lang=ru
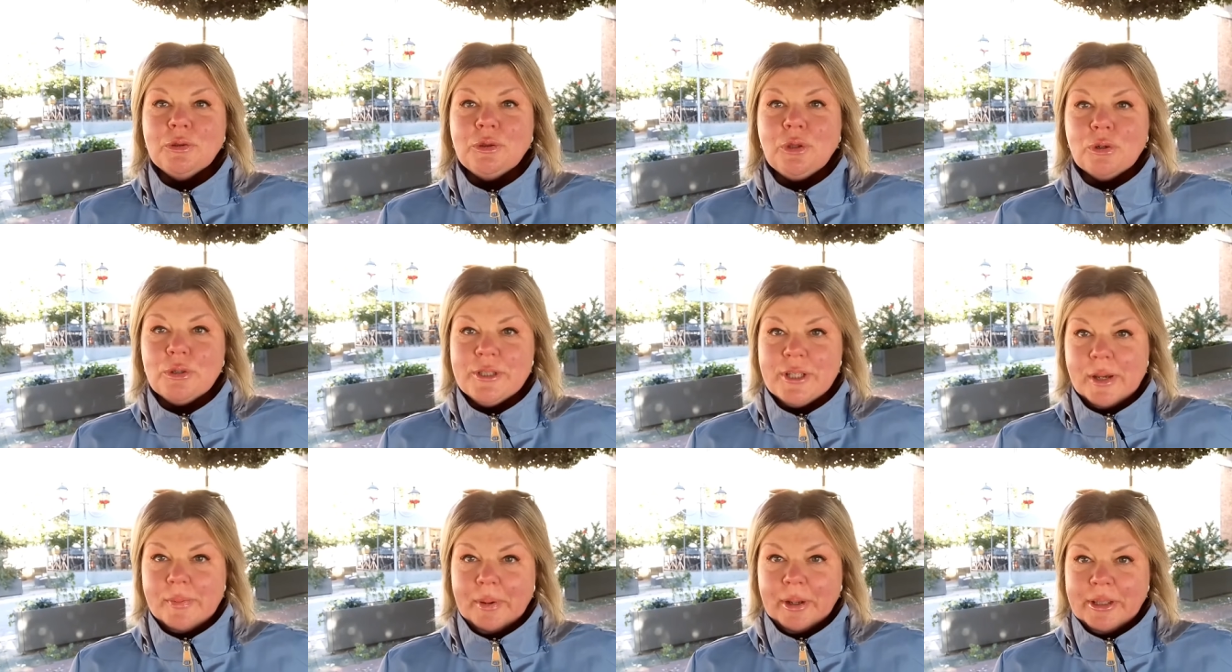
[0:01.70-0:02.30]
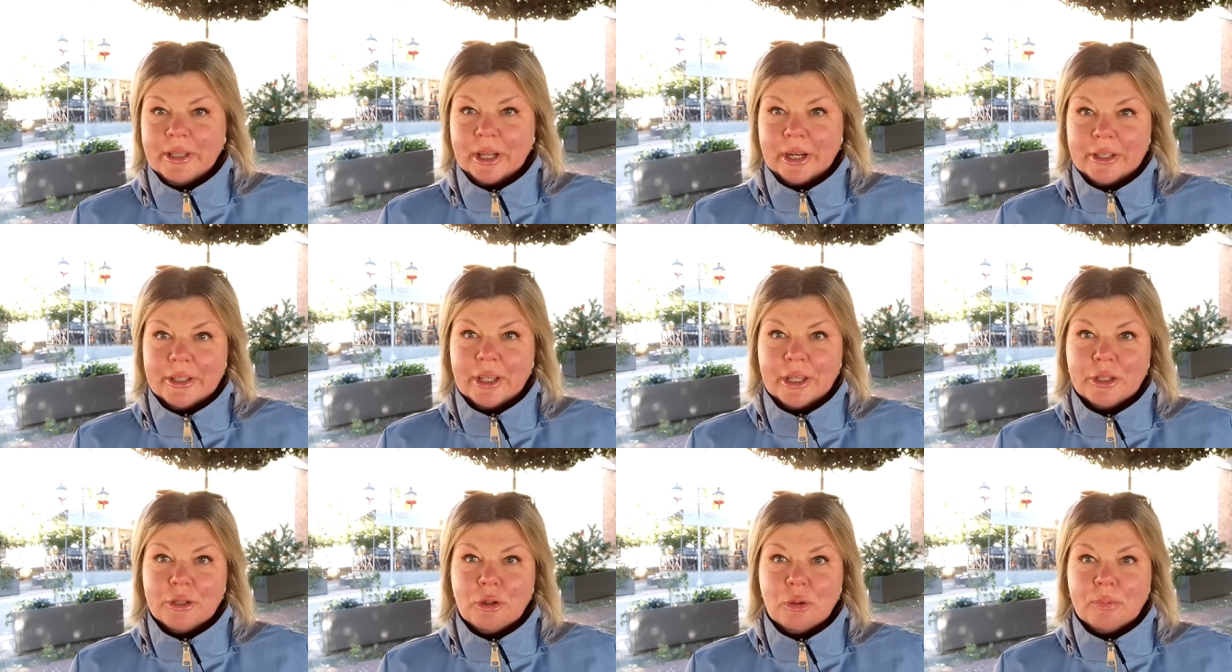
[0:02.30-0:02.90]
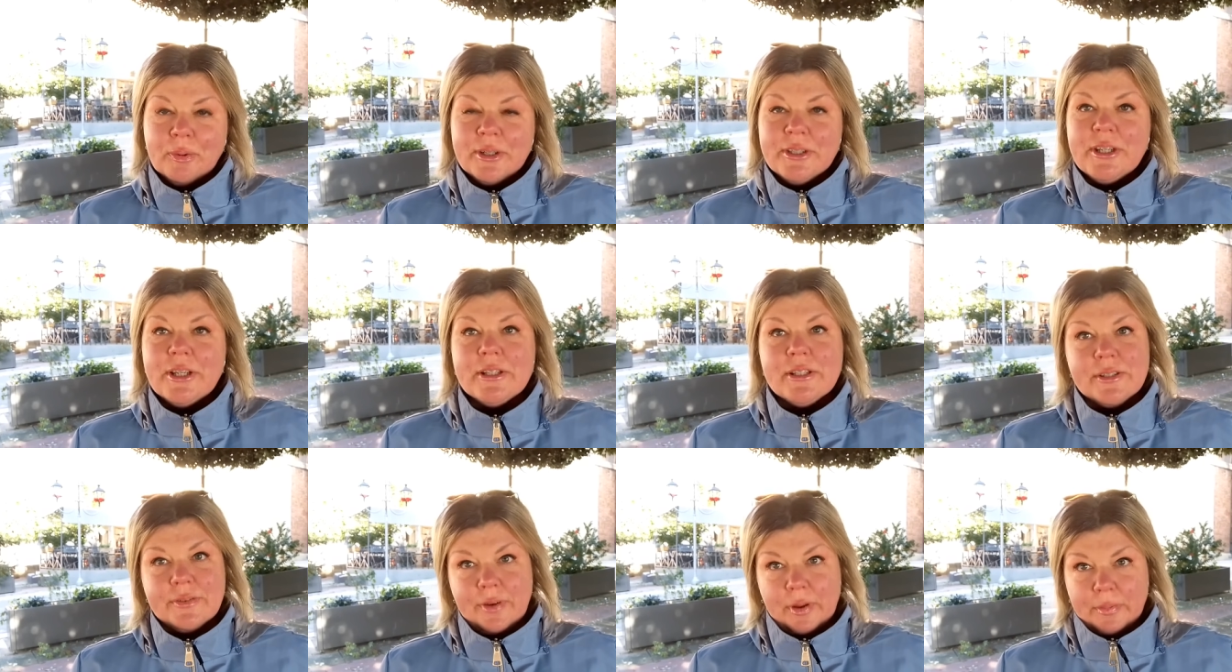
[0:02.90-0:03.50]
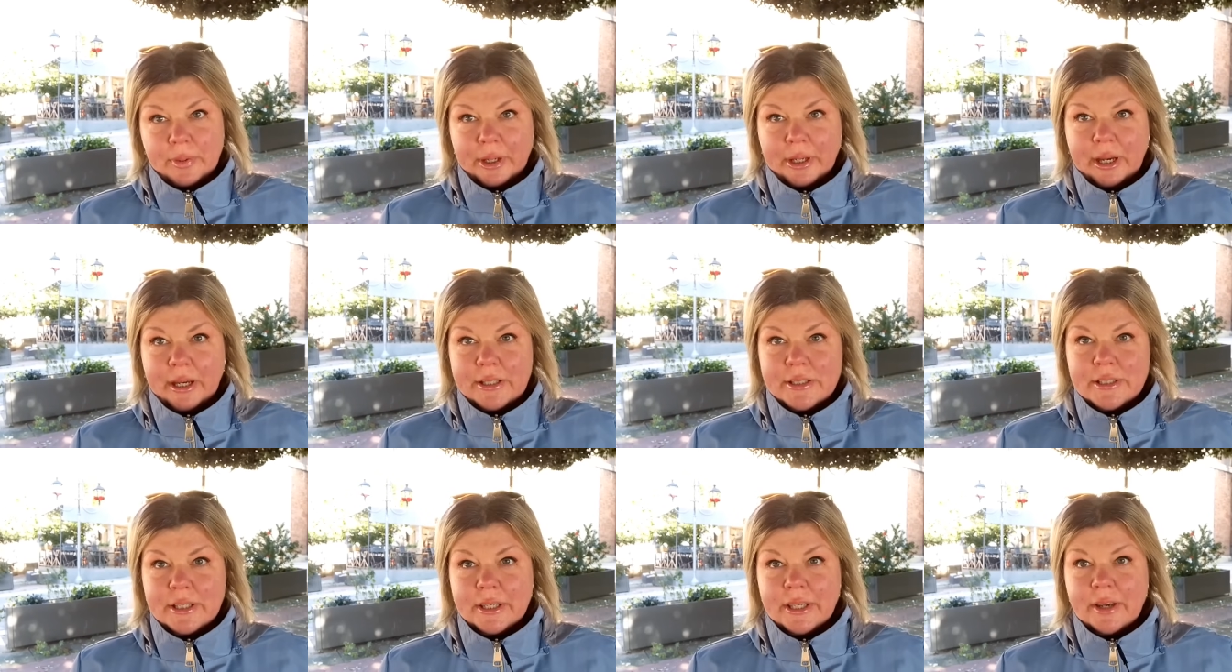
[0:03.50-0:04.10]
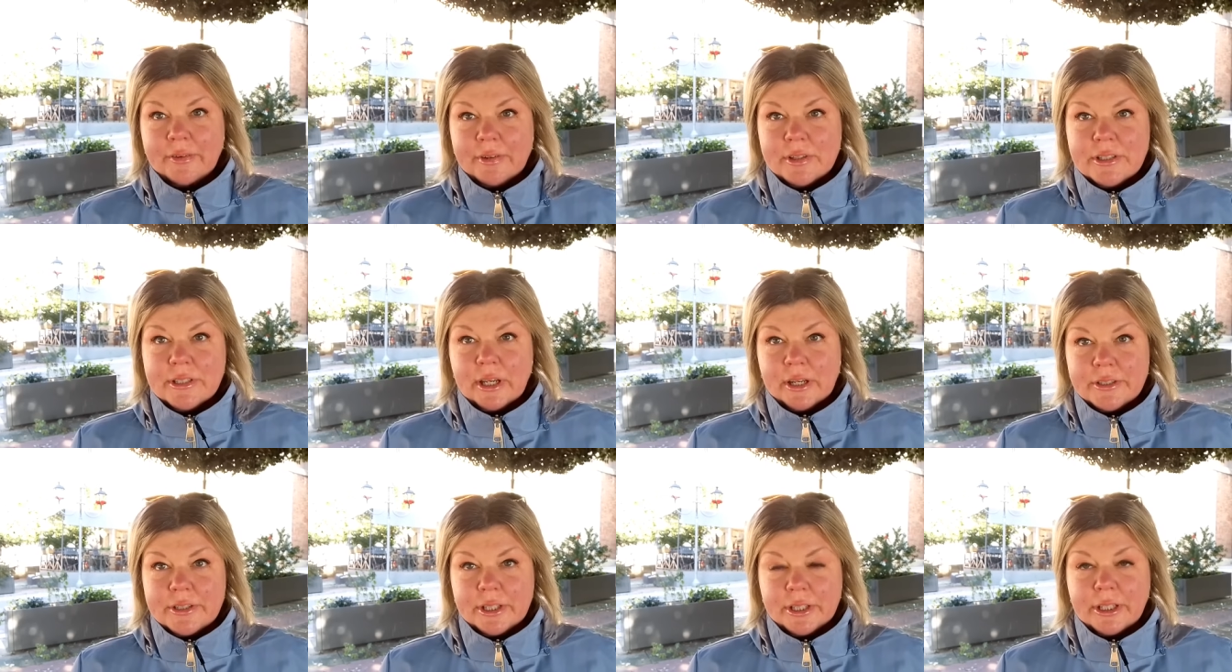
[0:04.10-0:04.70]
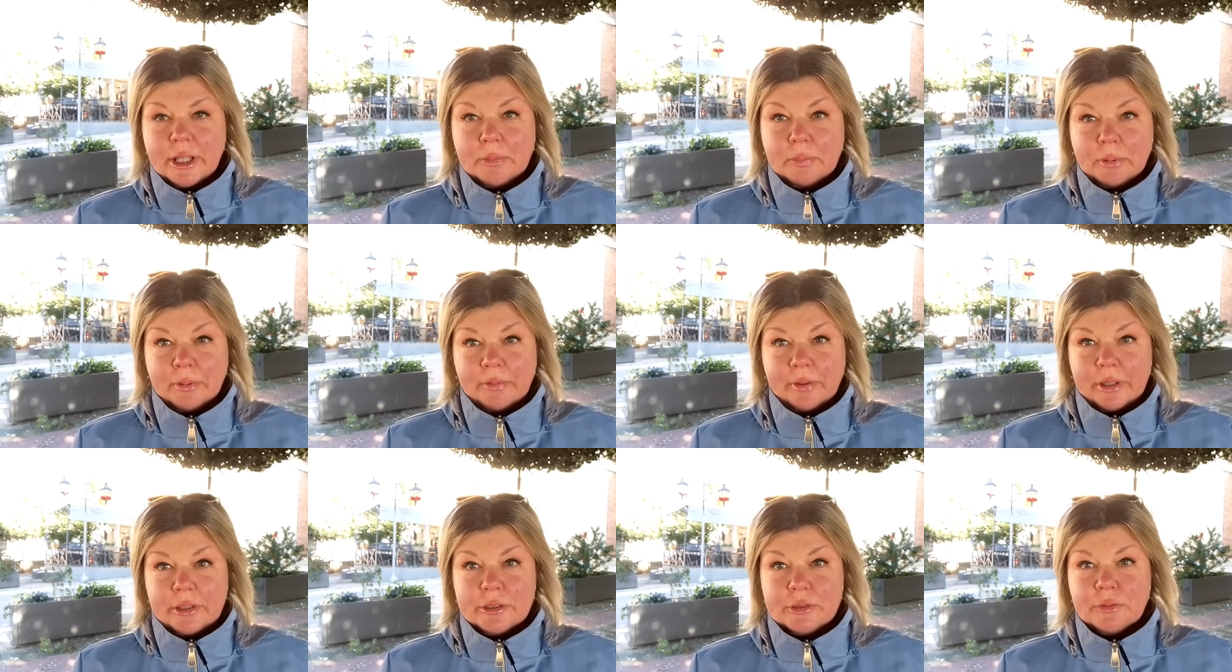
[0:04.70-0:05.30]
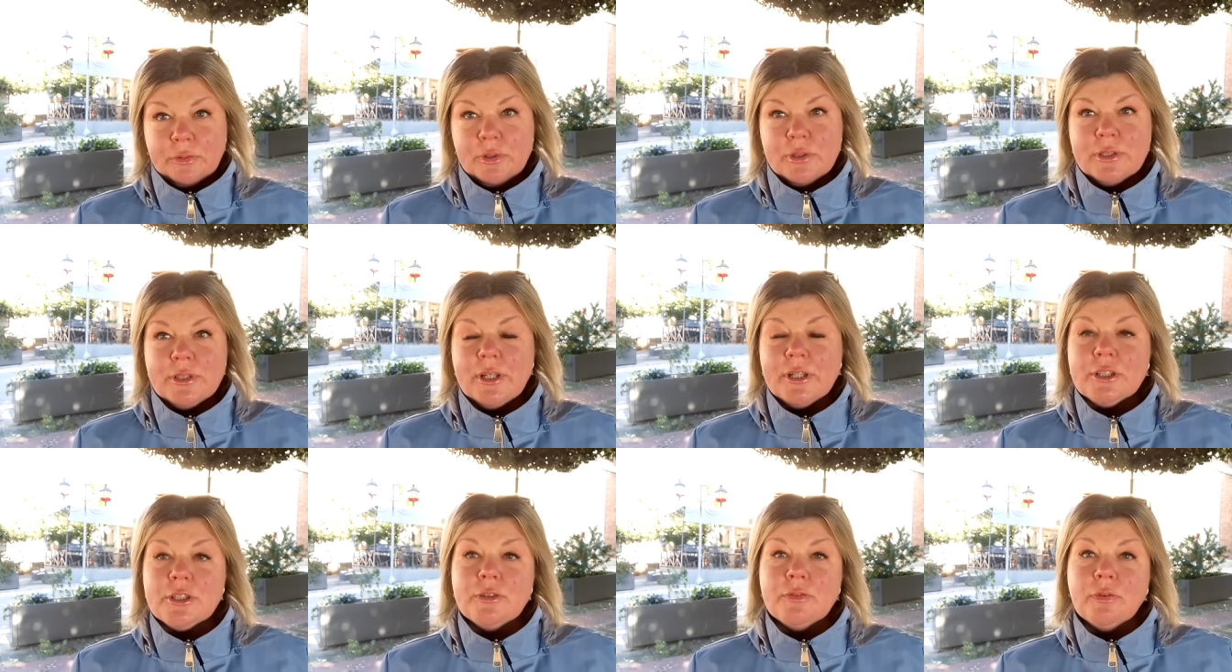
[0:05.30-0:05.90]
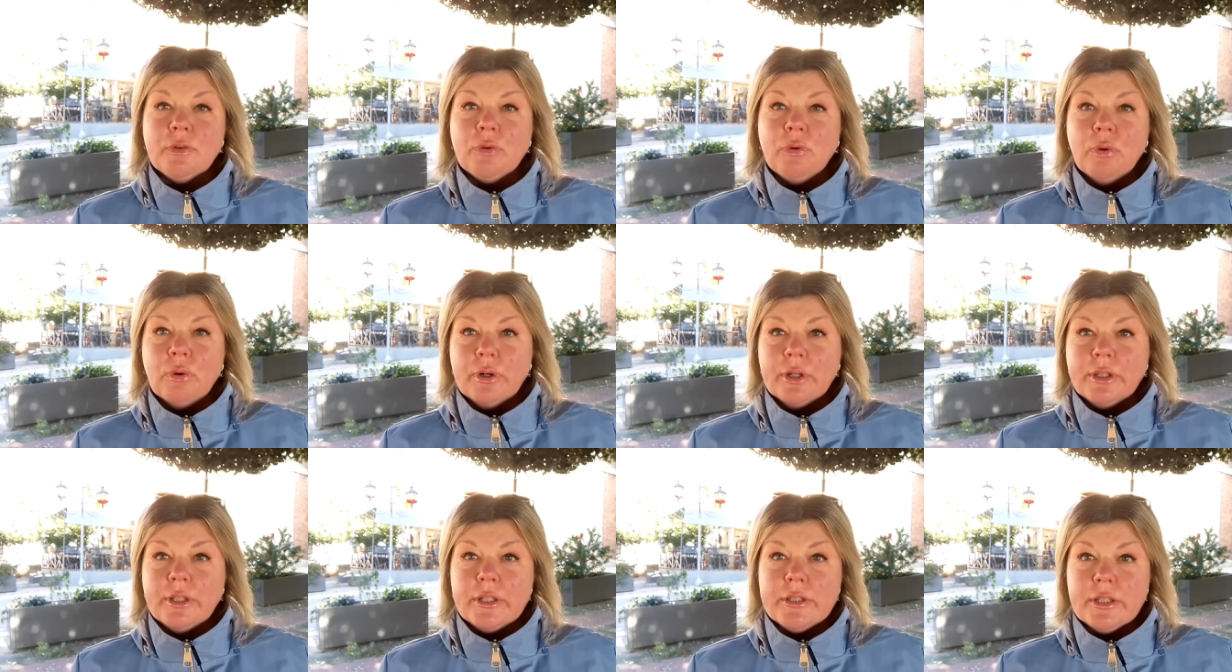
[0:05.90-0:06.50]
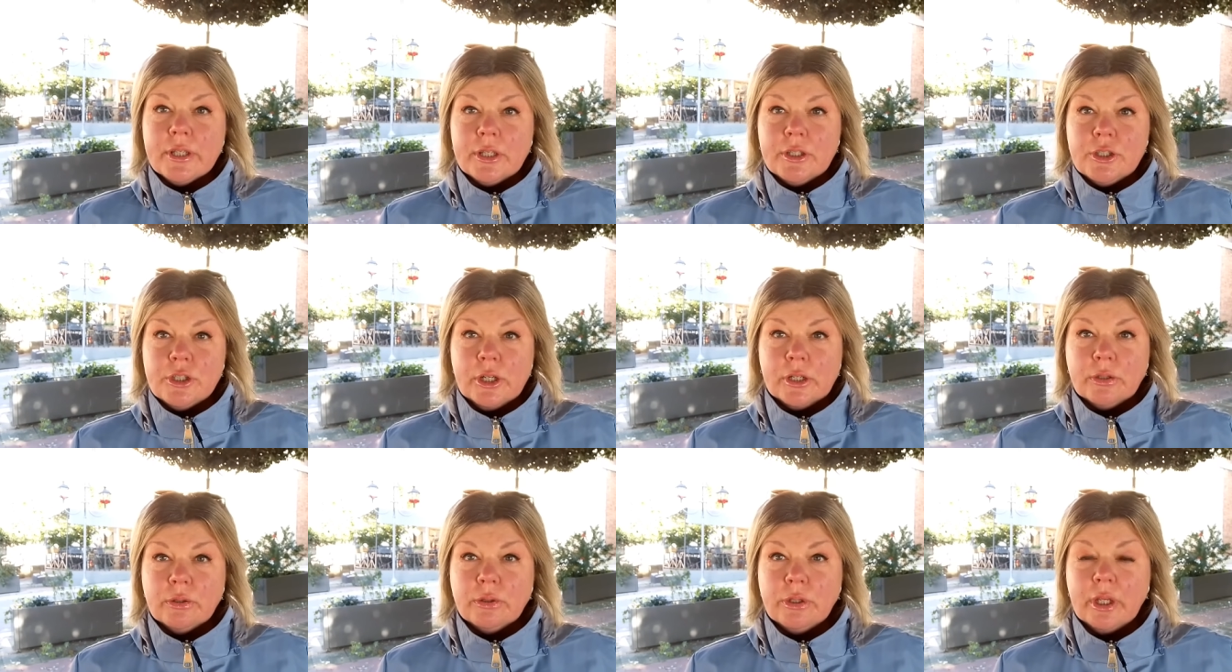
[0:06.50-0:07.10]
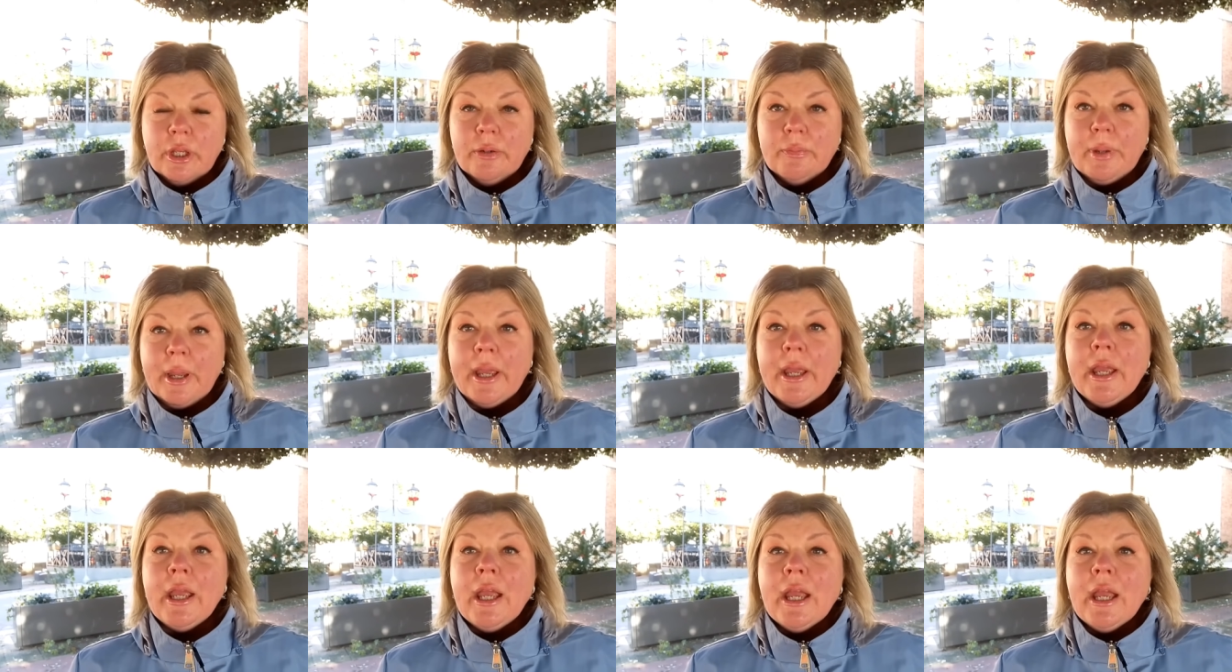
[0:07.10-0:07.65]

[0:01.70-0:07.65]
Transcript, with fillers: Друзья мои дорогие, добрый день, с вами Катя. Я вас, как всегда, приветствую из нашего города, из Кинчану Терми.